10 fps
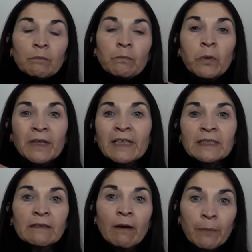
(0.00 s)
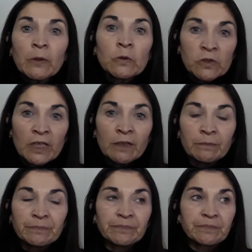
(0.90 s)
¿Por qué se va a producir?
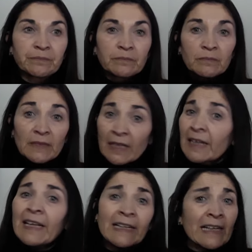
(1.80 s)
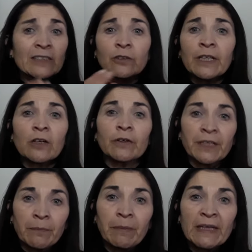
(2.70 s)
Las relaciones con
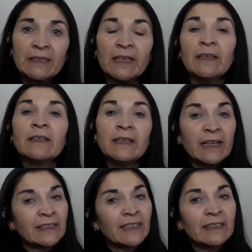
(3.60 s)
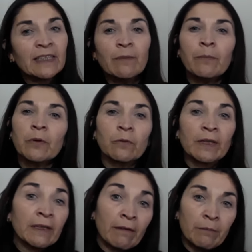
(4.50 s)
España hacía tiempo no
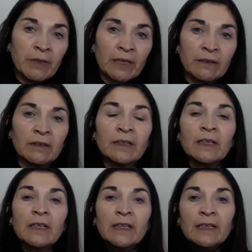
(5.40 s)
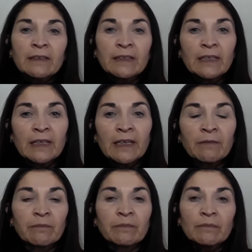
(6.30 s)
andaban bien.
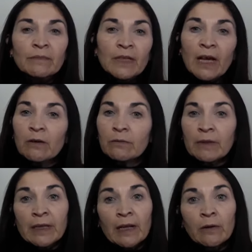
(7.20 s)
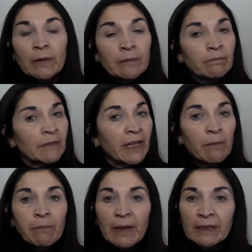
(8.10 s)
Desde en
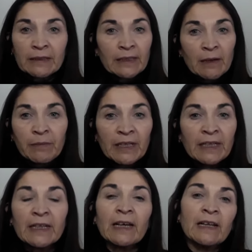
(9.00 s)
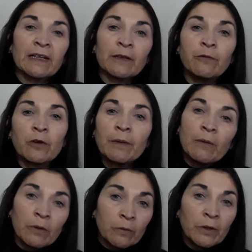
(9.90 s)
gran parte de América las
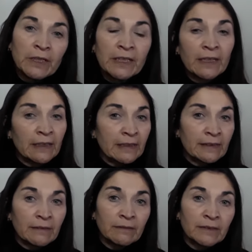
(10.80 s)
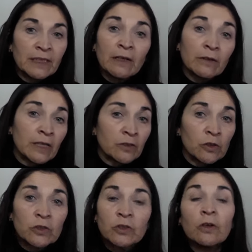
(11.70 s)
reformas borbónicas del siglo
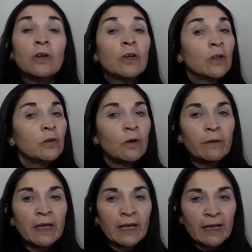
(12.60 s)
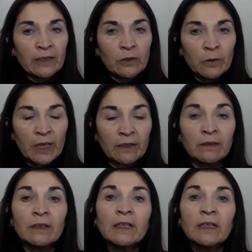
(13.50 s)
XVIII no habían caído bien.